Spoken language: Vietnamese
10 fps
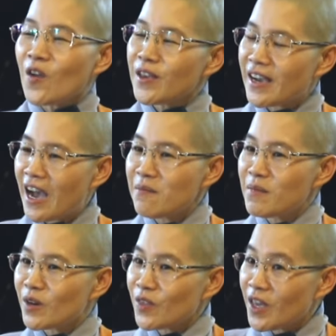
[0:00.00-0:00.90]
có những
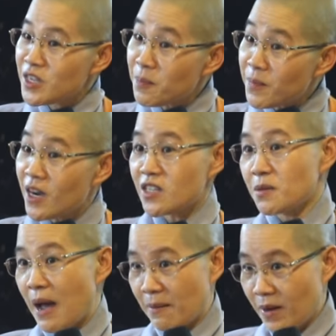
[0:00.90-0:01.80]
cái mình có thể giúp
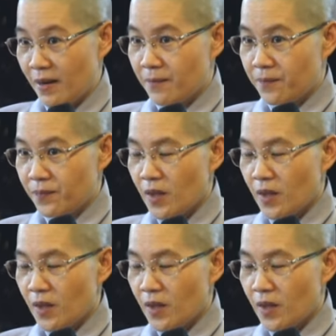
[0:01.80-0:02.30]
đỡ cho bạn mình